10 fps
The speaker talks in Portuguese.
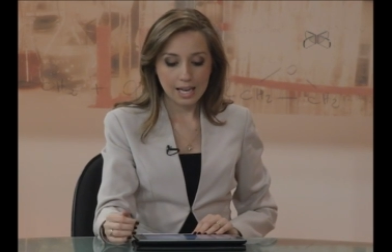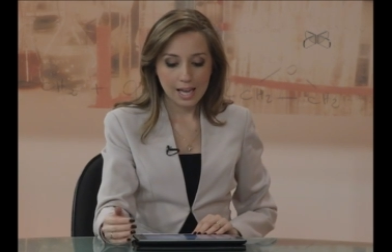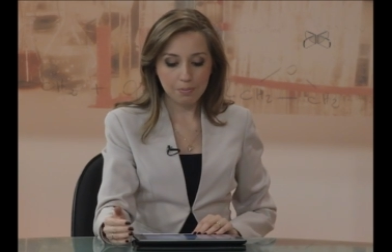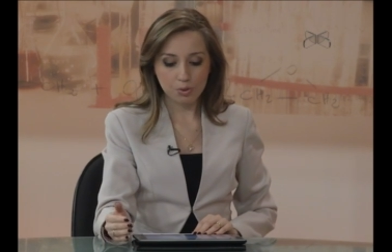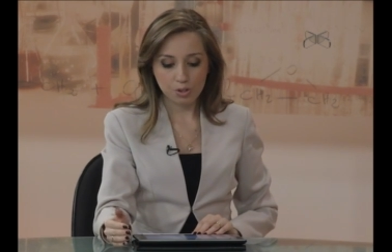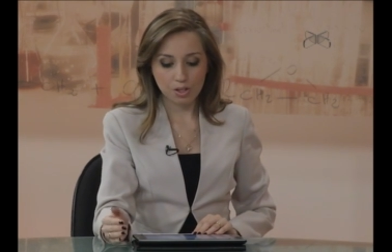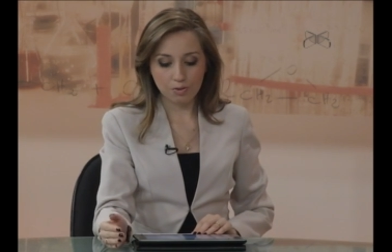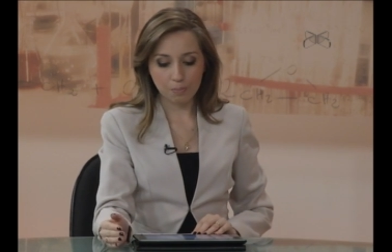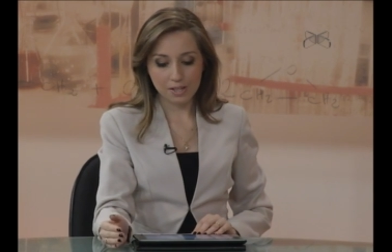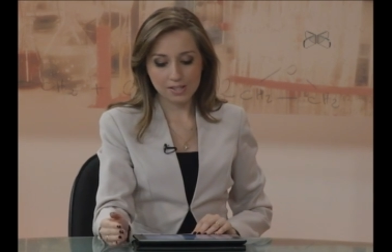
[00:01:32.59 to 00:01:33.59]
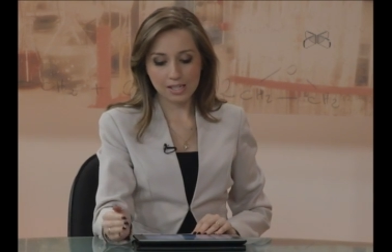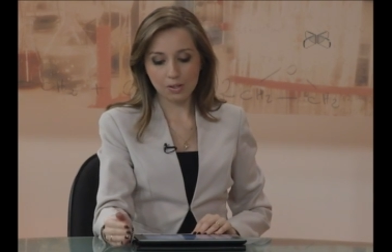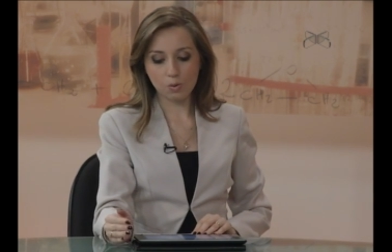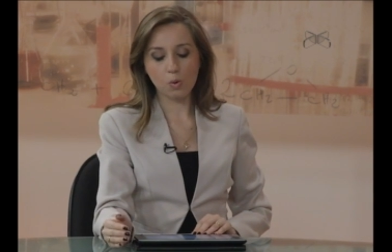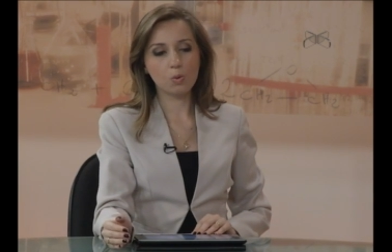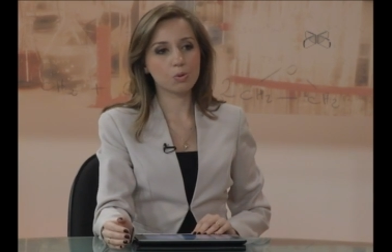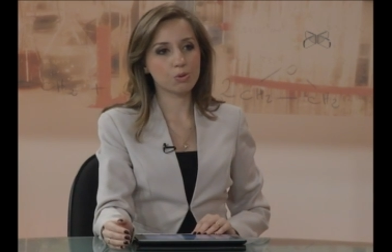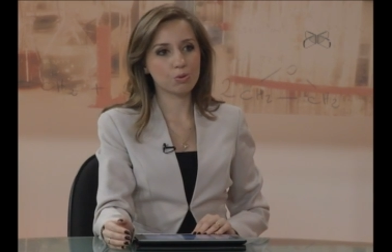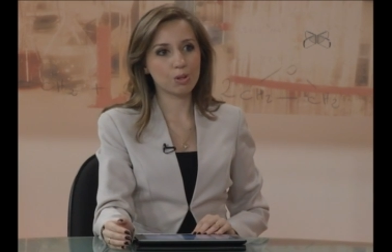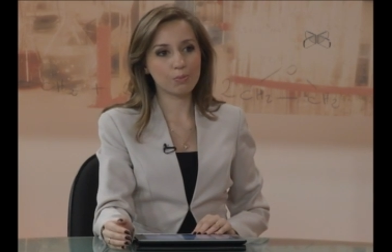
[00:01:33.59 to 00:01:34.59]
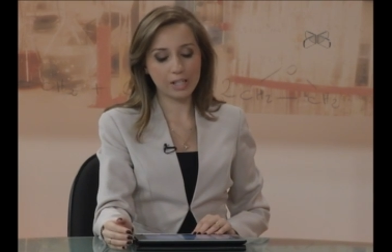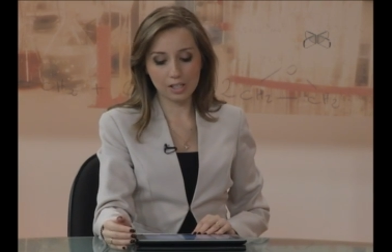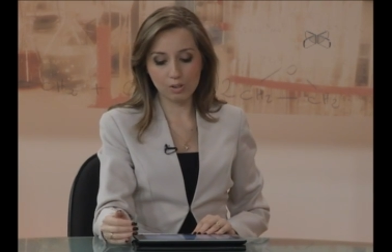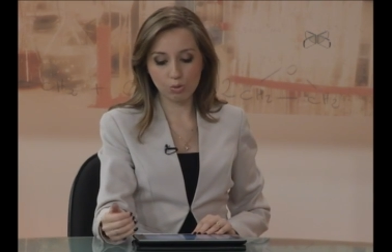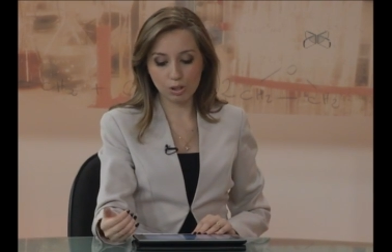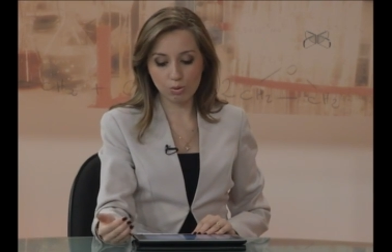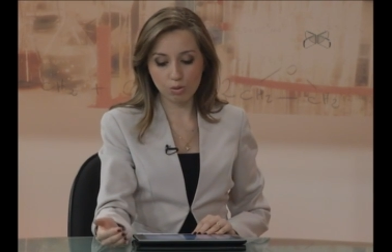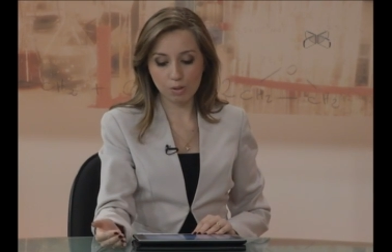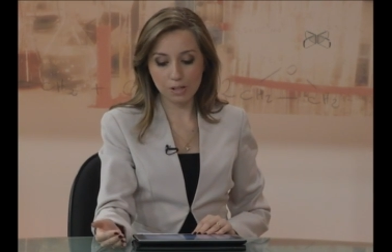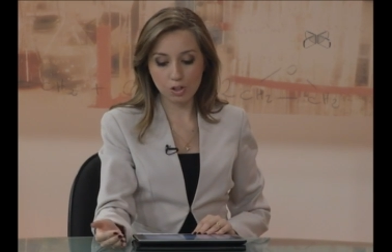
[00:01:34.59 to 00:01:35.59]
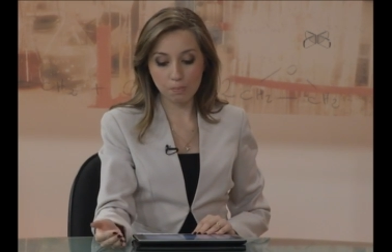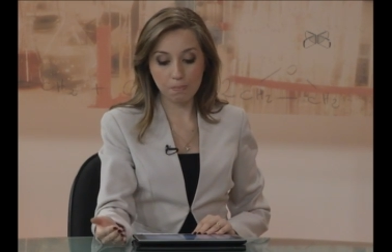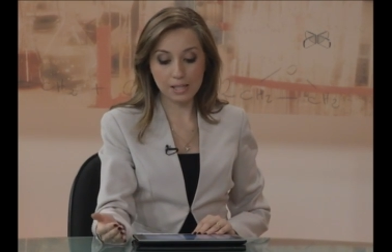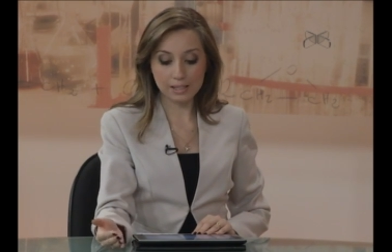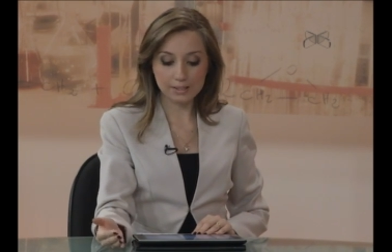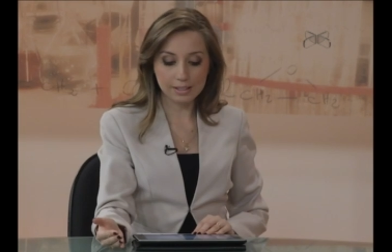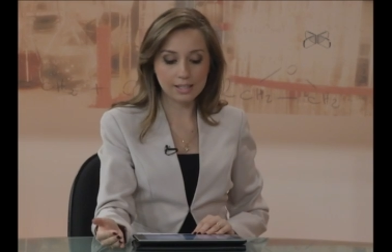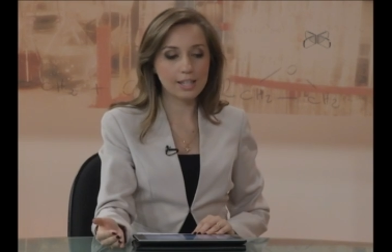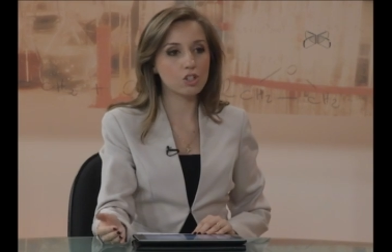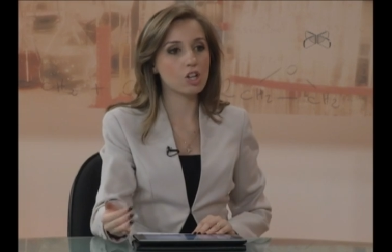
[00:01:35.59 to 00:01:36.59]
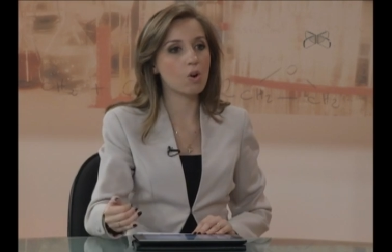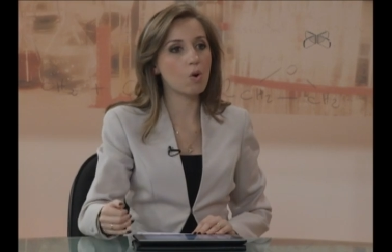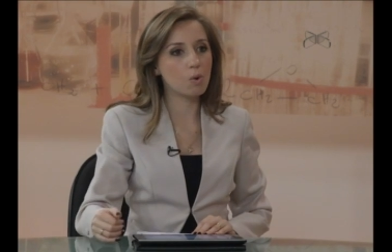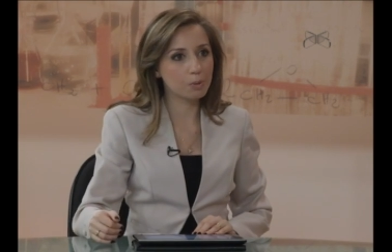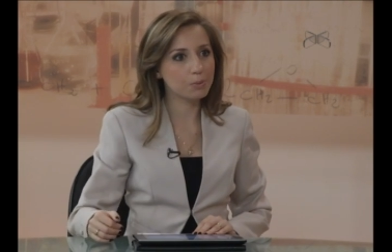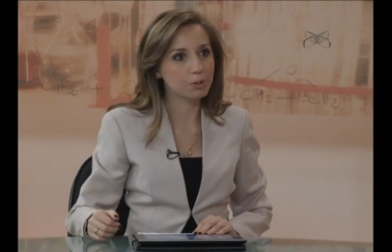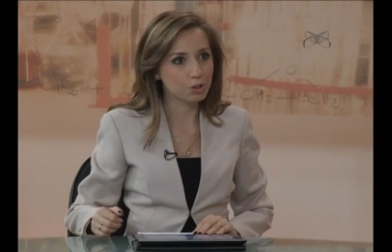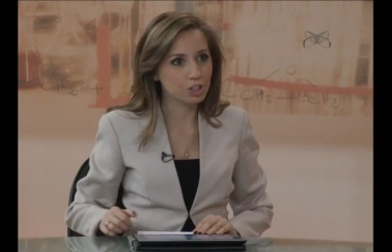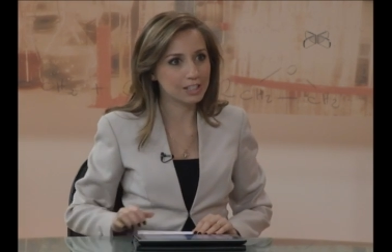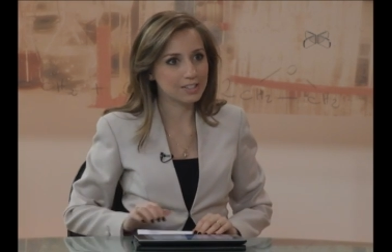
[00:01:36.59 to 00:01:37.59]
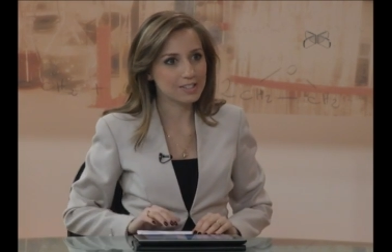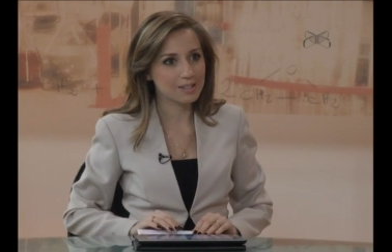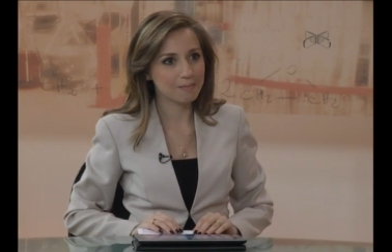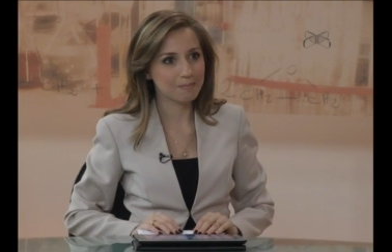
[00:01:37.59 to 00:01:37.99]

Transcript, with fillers: É possível passar um concurso somente, estudando somente pela internet ou por apostilas?